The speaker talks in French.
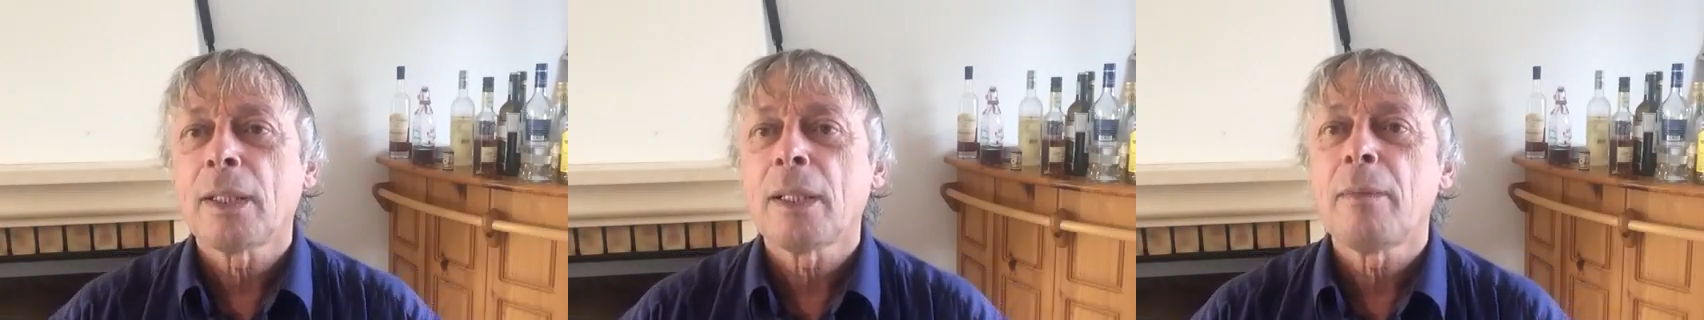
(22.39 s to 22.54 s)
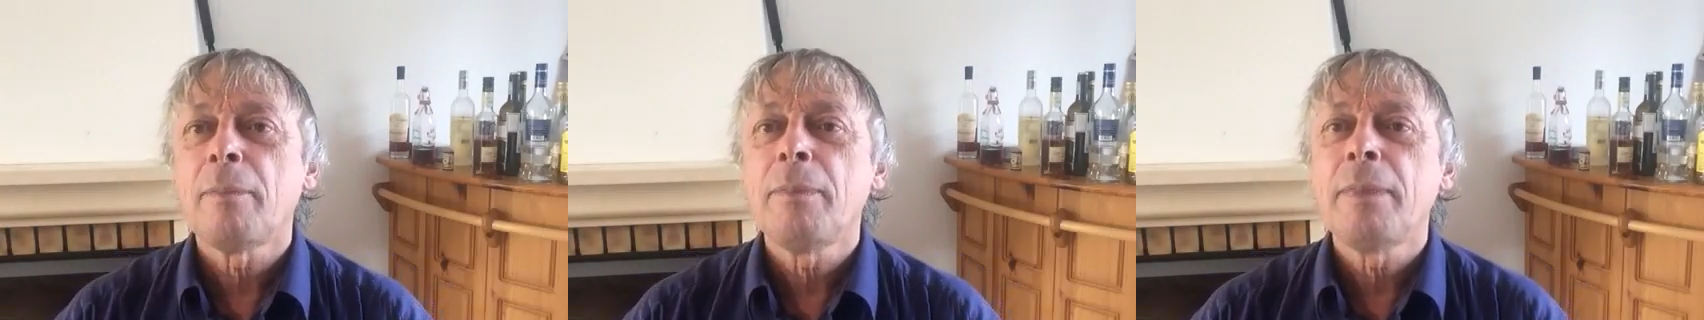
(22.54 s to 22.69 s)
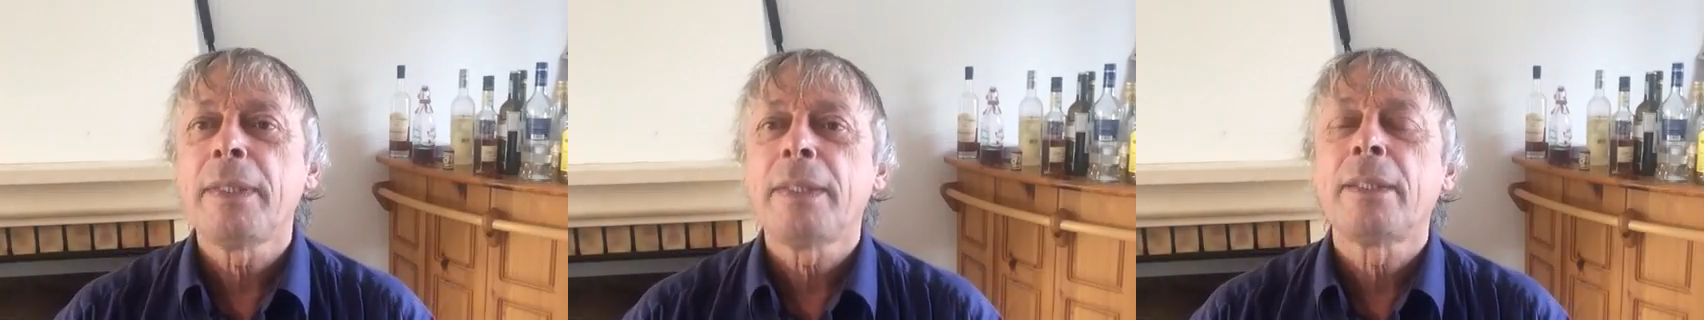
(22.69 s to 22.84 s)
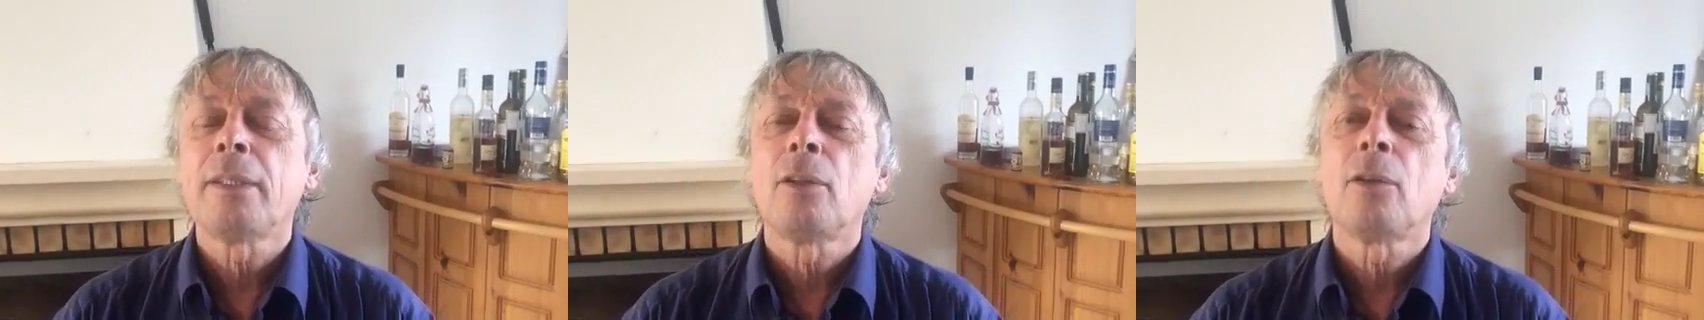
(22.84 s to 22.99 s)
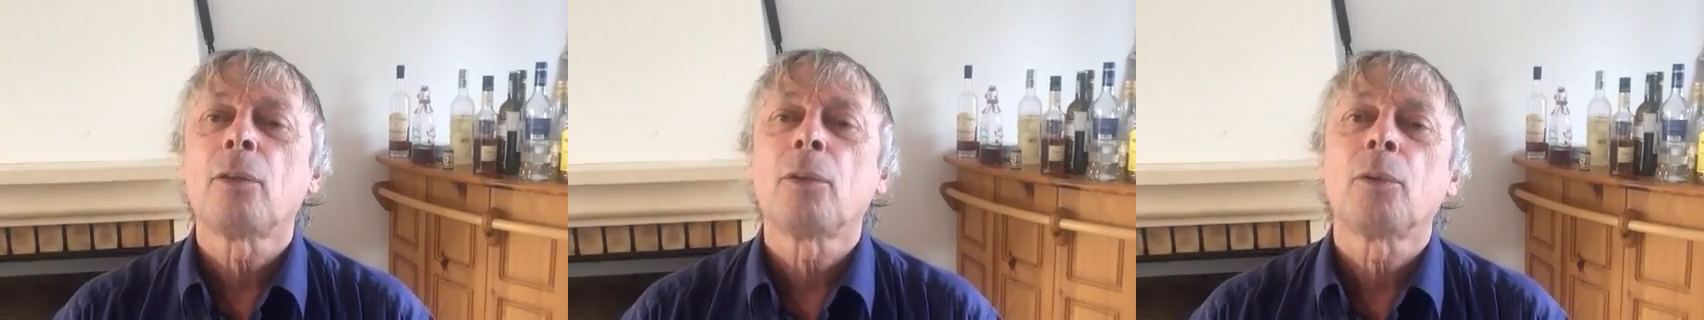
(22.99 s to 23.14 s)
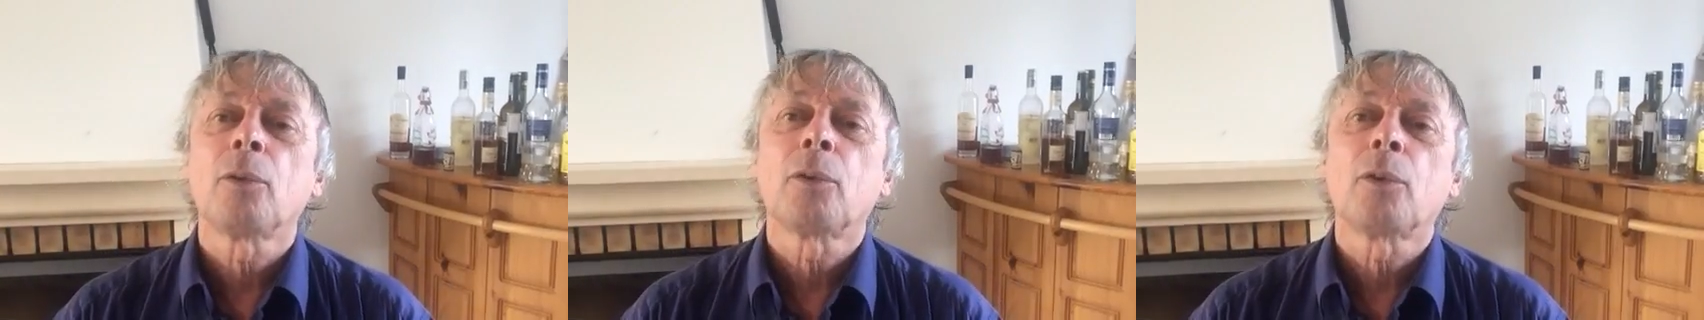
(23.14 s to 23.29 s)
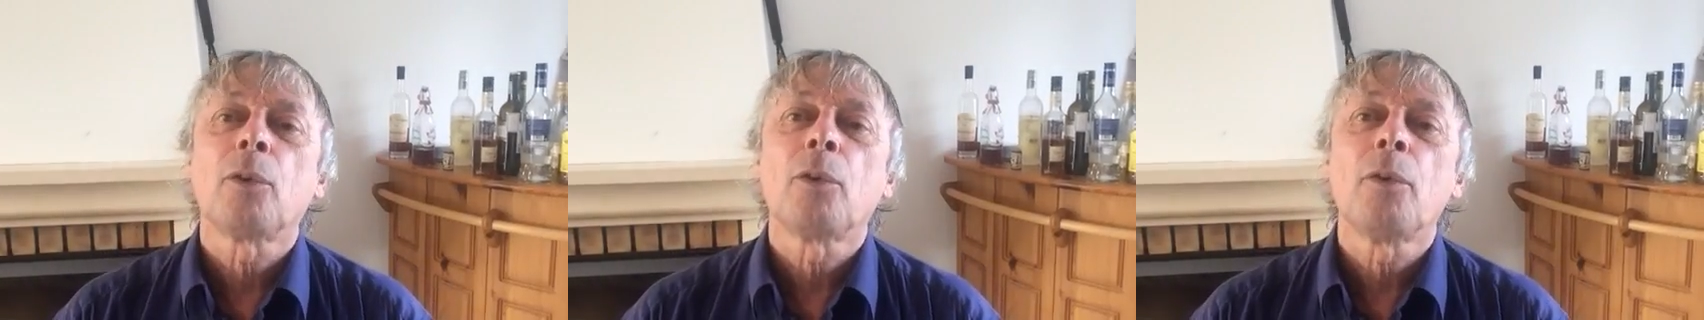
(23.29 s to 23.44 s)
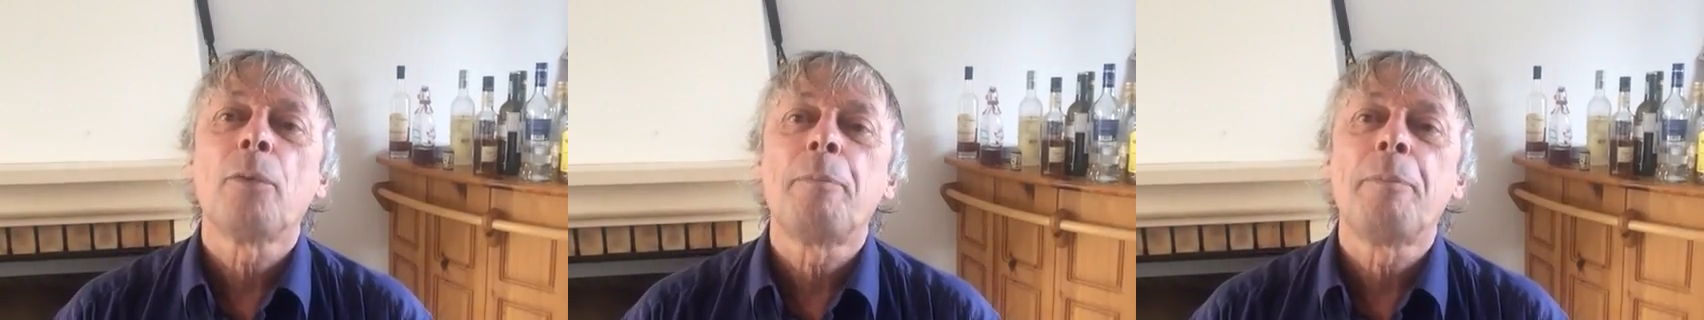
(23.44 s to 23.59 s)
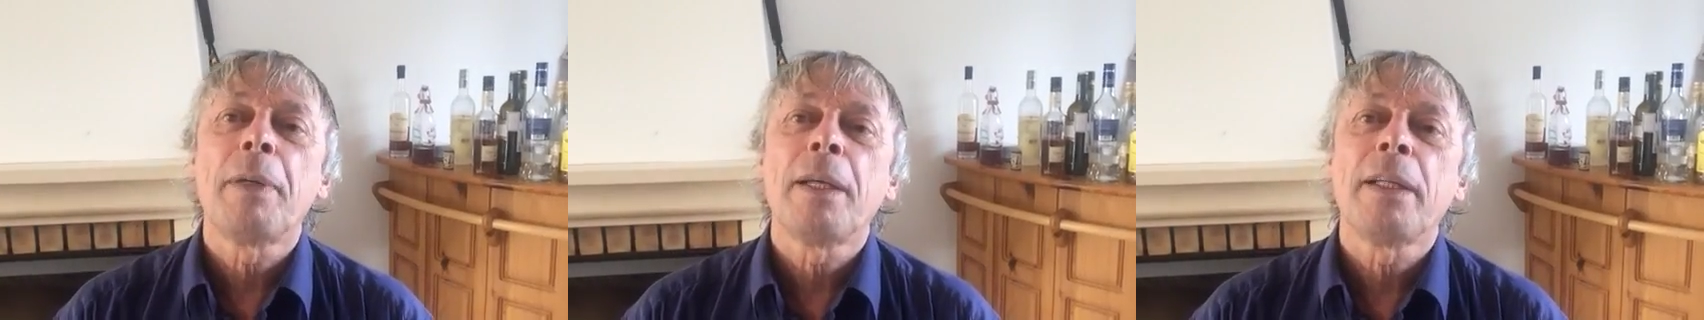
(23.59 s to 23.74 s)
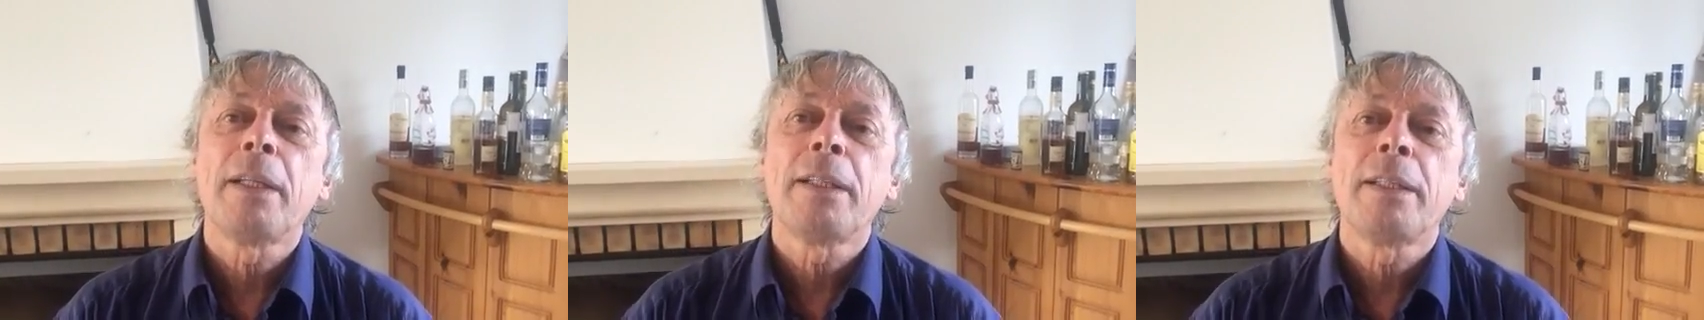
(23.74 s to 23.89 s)
la mi-temps contre le
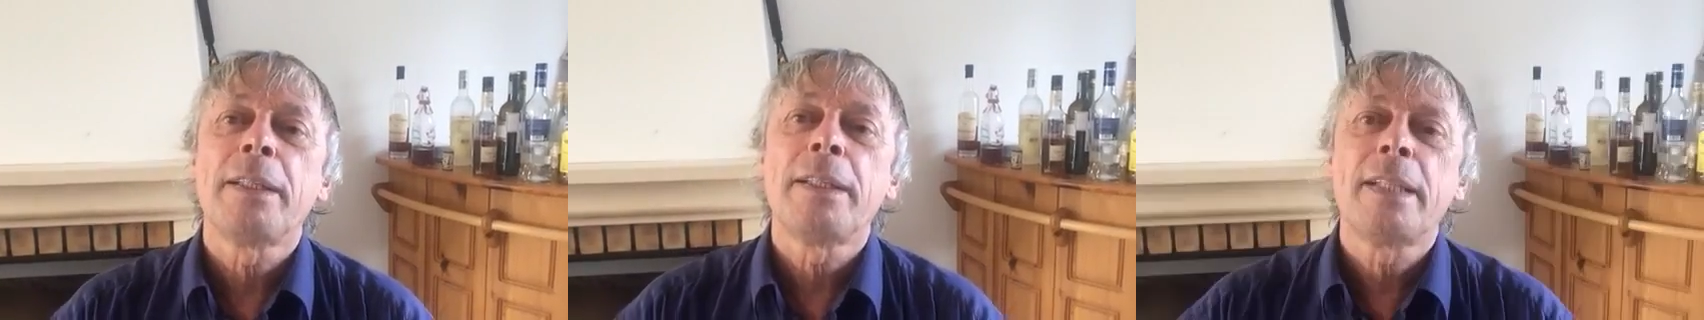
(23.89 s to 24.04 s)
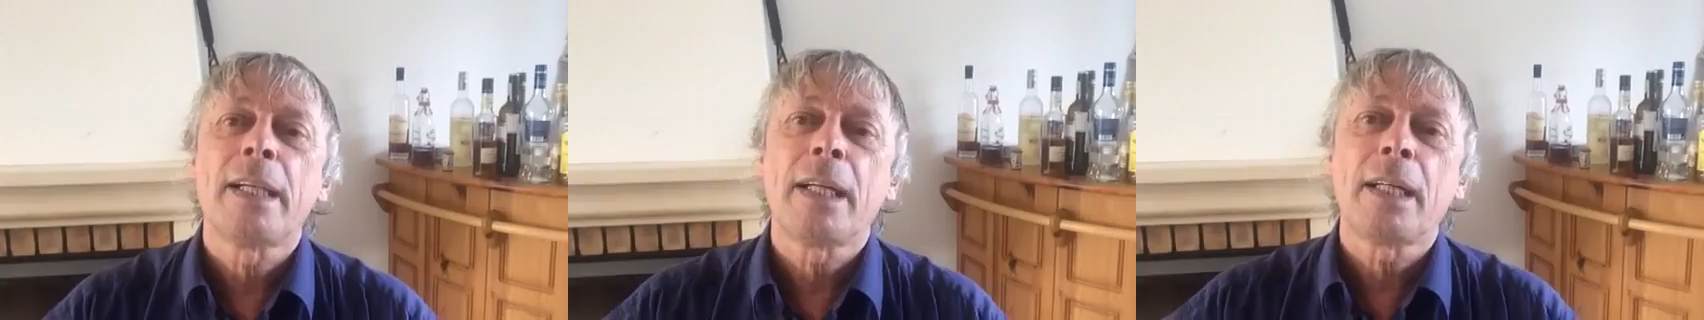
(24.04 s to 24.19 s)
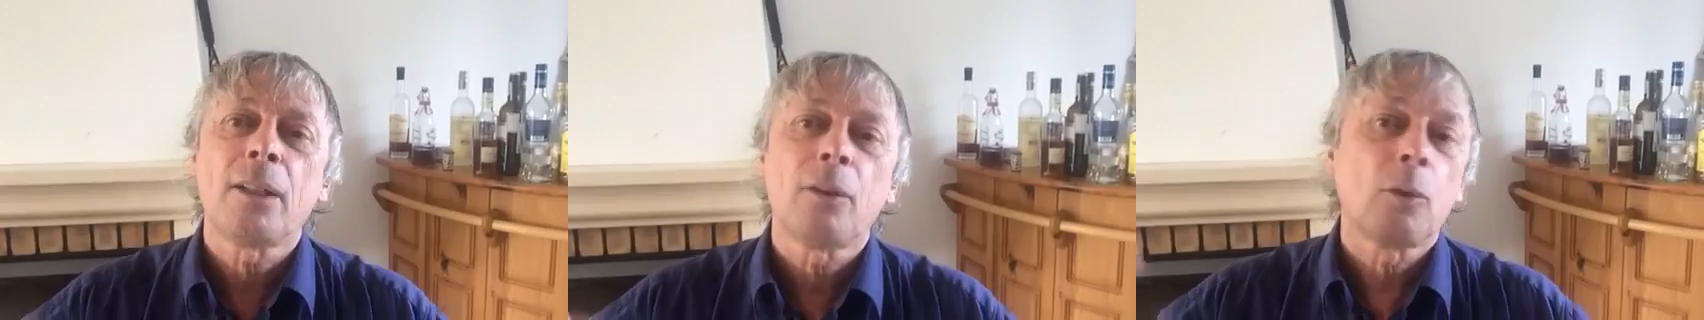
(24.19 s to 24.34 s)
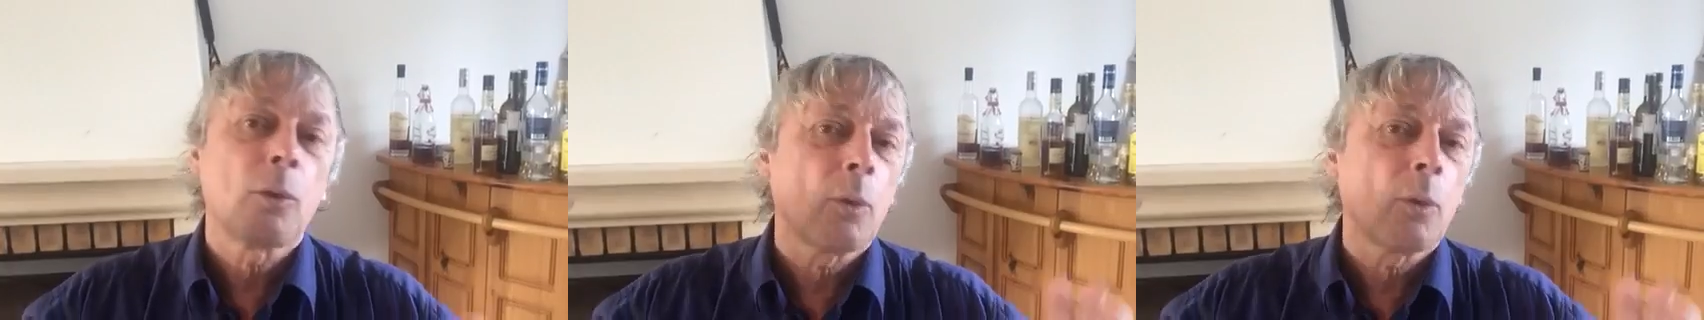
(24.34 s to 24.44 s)
Pays de Galles,